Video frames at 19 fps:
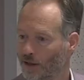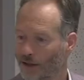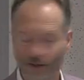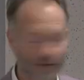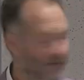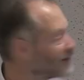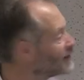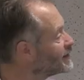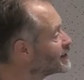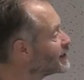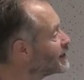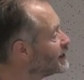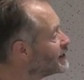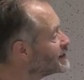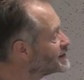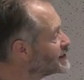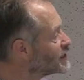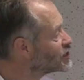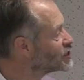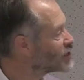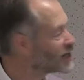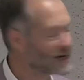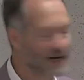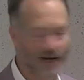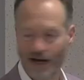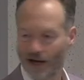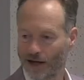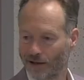Et en fait, ces
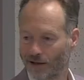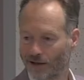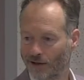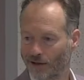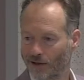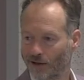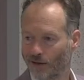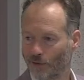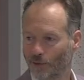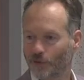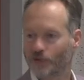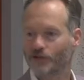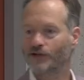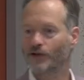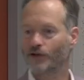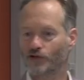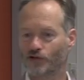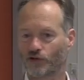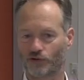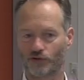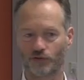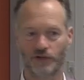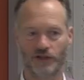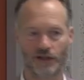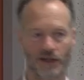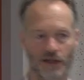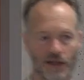gènes-là, on sait aujourd'hui